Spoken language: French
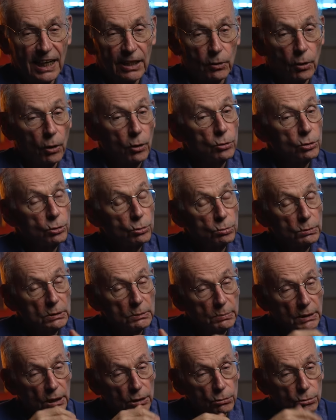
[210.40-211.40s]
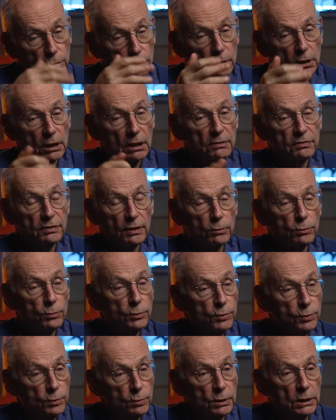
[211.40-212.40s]
Alors ensuite, bien sûr, il a fallu
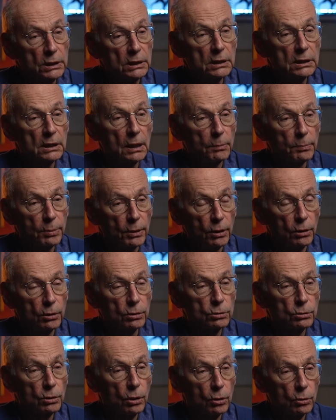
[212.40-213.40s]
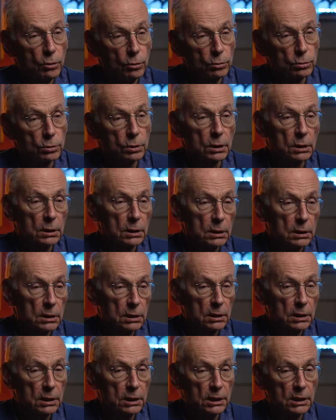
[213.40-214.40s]
fouiller, apprendre,
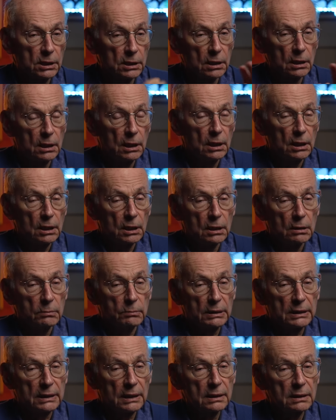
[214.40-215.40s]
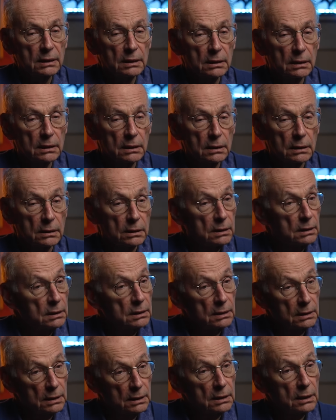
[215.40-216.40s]
rencontrer, lire, mais ça c'était
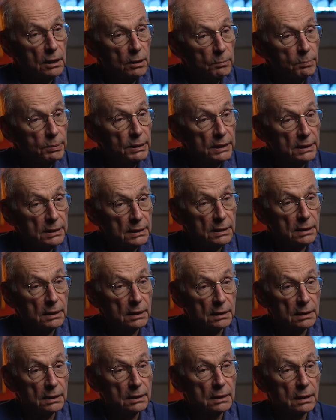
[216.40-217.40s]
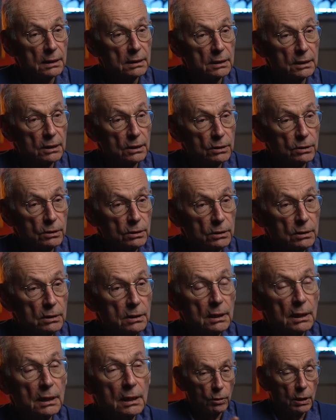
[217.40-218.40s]
c'était un plaisir, c'est-à-dire que
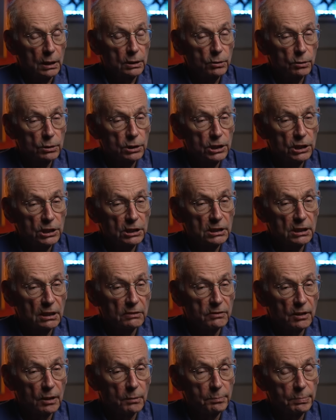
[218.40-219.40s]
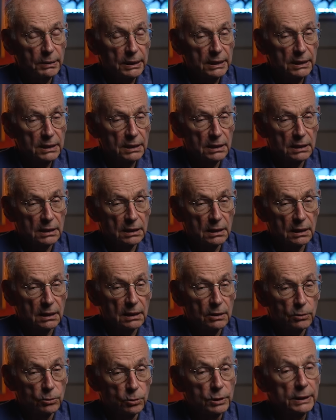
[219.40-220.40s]
à l'origine, il y avait un plaisir,
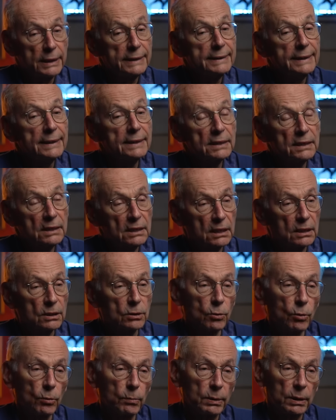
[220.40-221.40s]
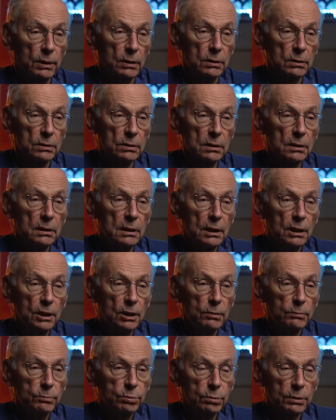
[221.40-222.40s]
une nécessité de comprendre
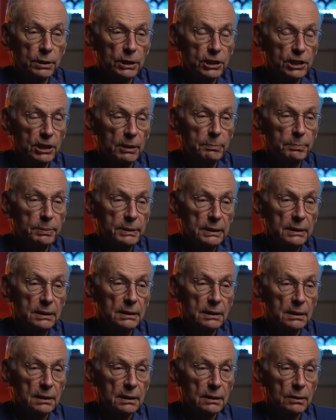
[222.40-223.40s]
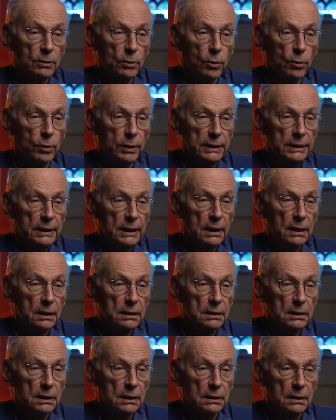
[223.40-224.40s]
pour échapper au réel
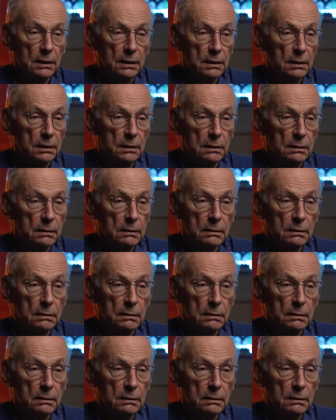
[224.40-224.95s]
qui était